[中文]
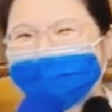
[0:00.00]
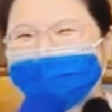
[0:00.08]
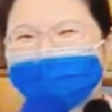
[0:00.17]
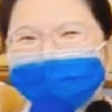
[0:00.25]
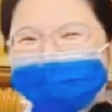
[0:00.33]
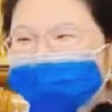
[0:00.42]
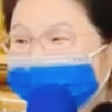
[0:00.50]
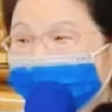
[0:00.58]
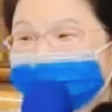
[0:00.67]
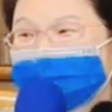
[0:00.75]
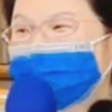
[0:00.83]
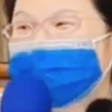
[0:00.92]
不知道怎么过
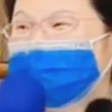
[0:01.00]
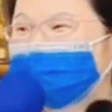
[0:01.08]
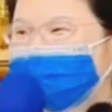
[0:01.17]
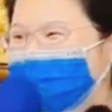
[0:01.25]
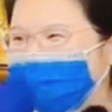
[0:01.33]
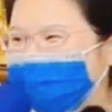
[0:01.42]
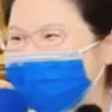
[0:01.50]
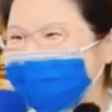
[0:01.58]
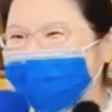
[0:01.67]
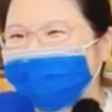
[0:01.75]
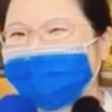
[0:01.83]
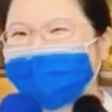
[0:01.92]
日子了。
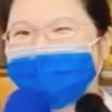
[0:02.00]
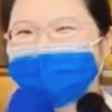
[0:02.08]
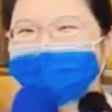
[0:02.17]
哦，那我都